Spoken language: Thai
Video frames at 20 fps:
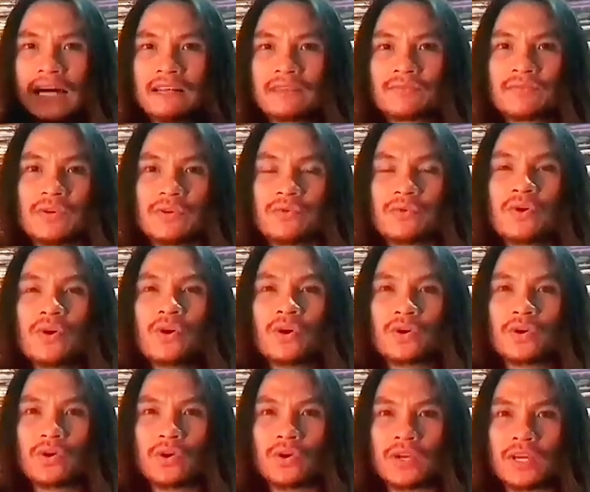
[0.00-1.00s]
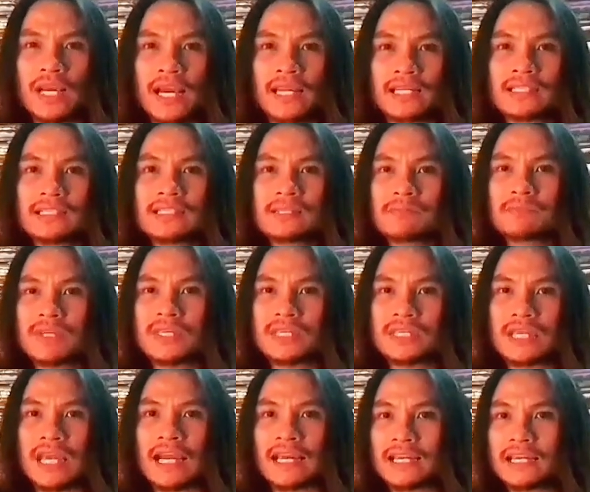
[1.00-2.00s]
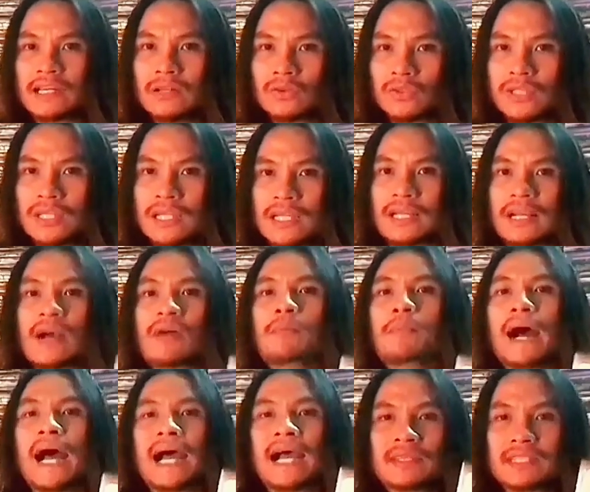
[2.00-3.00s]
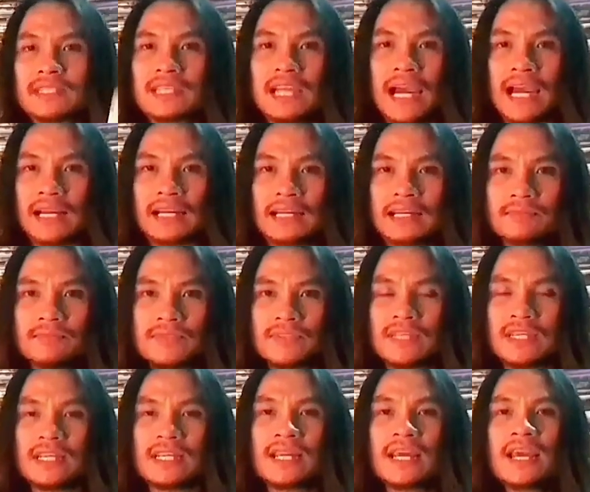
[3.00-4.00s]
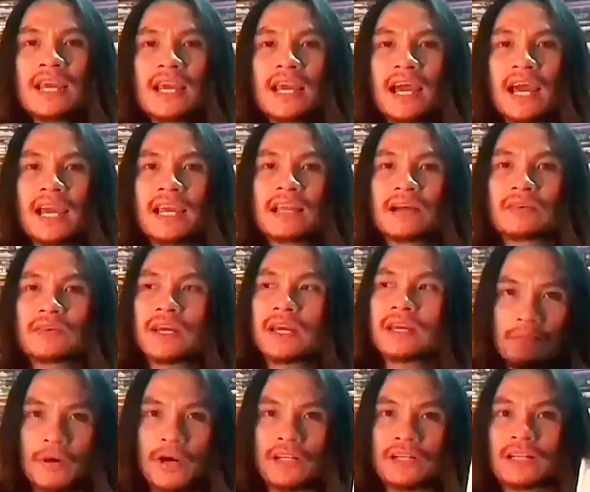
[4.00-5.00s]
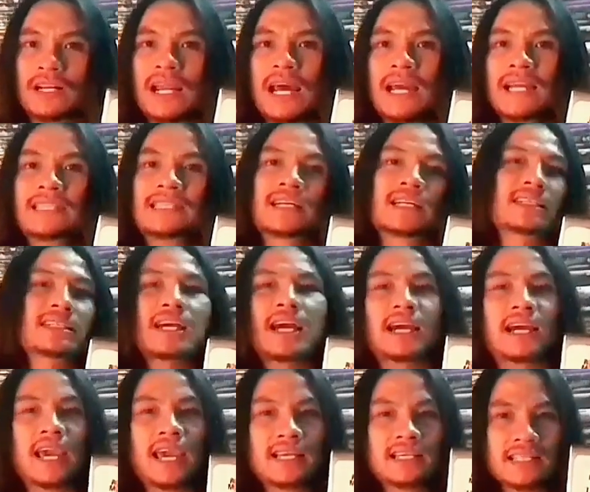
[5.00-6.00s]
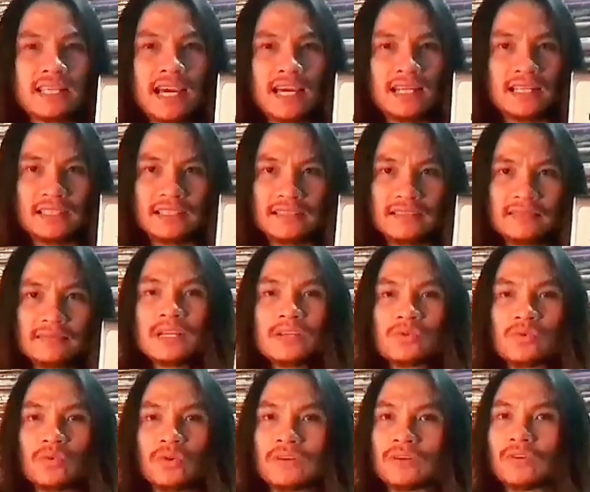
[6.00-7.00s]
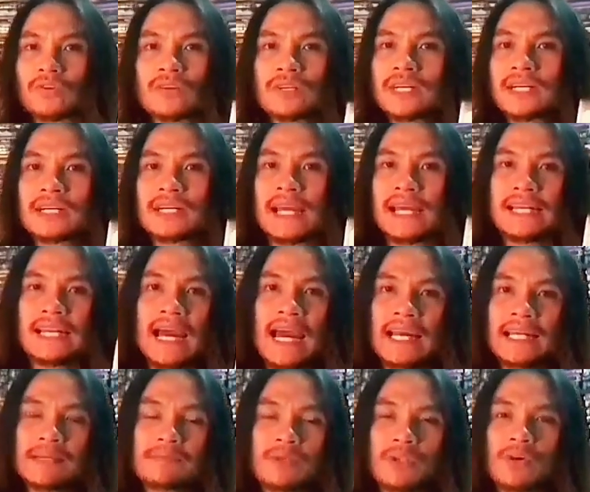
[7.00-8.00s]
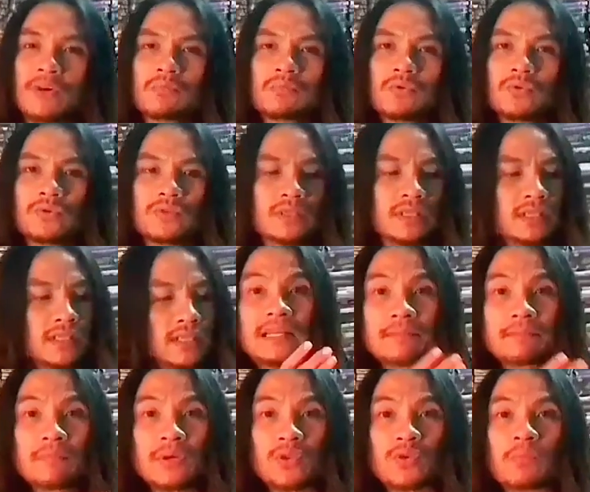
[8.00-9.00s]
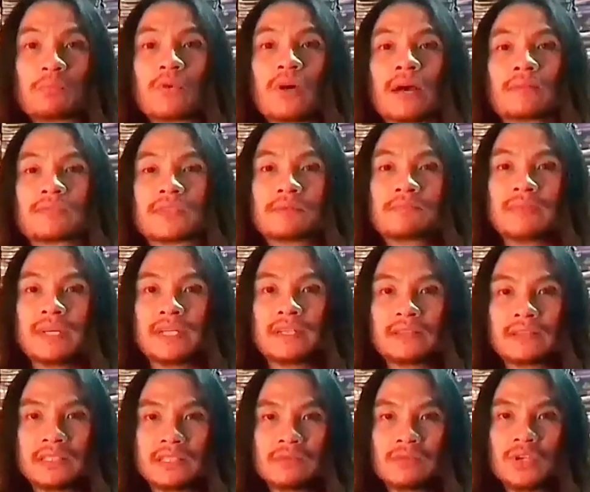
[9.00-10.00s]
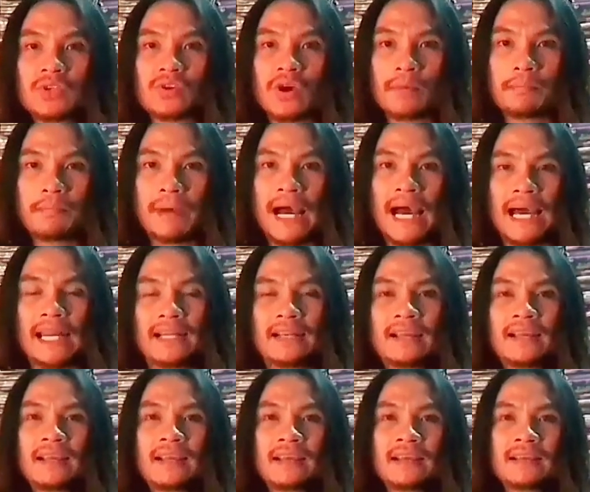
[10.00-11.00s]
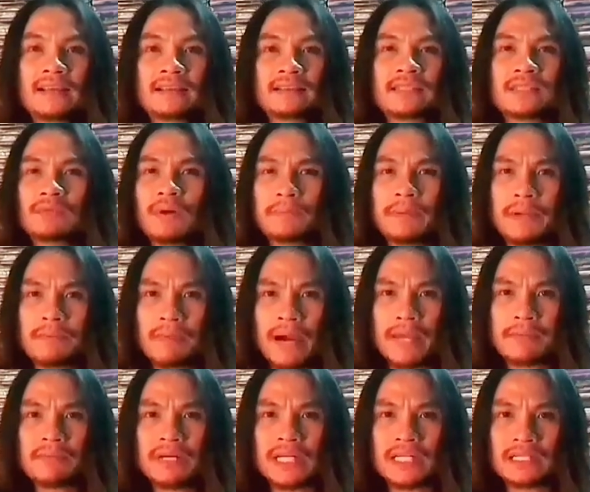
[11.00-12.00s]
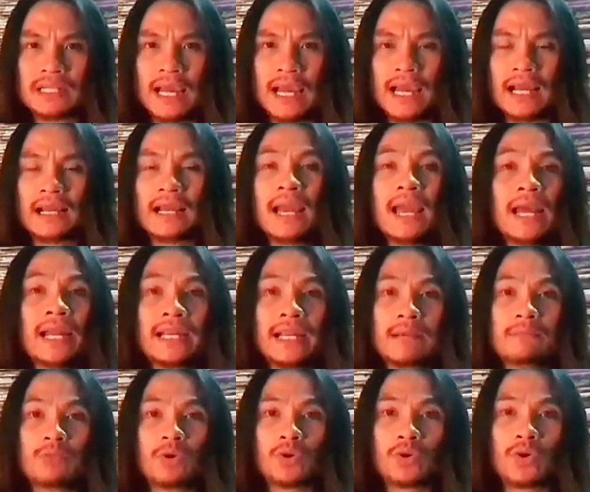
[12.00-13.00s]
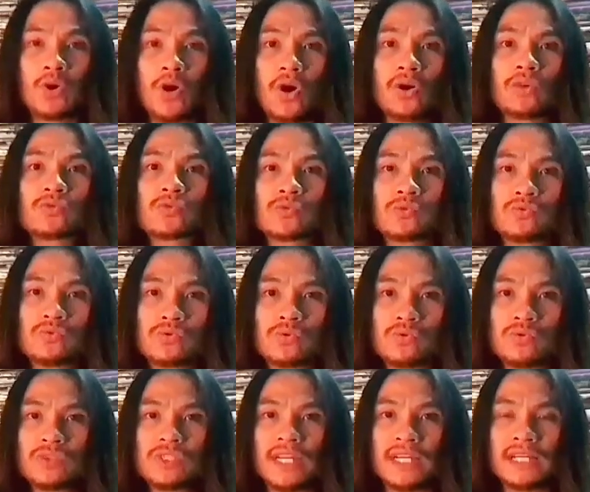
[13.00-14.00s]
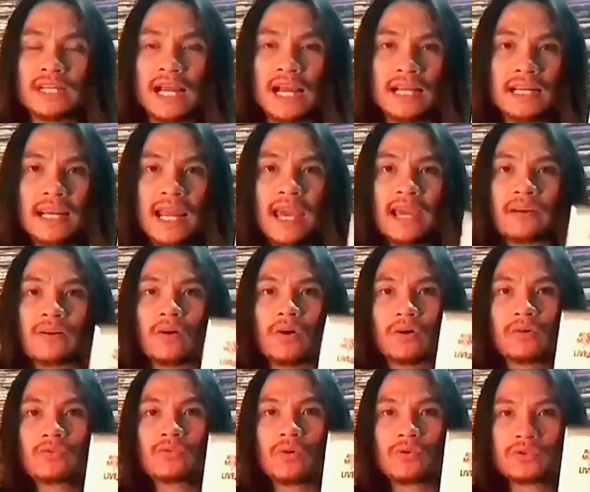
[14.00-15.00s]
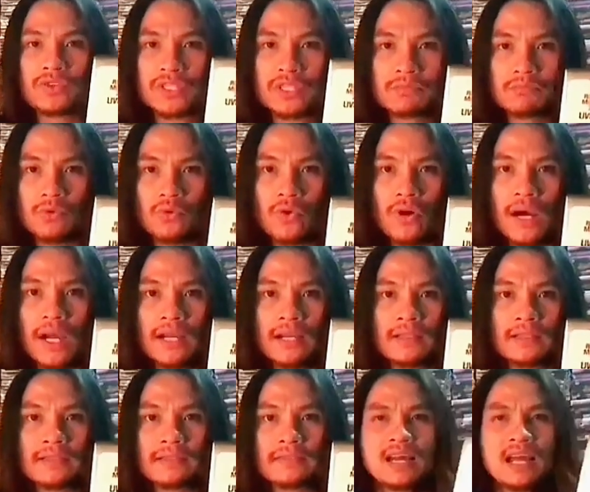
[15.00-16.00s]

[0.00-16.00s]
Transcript: คัดฟิลโดยการที่จะมีฉากอีโรติกเข้ามา หรือฉากเลิฟซีน ให้เราได้ผ่อนคลายจากฉากแอคชั่น ในส่วนของเรื่องรายได้นี่ไม่ต้องพูดถึงประสบความสำเร็จถือว่าสอบผ่านถือว่าเป็นใบเบิกทางในบทของ 007 ครั้งแรกของโรเจอร์มัวร์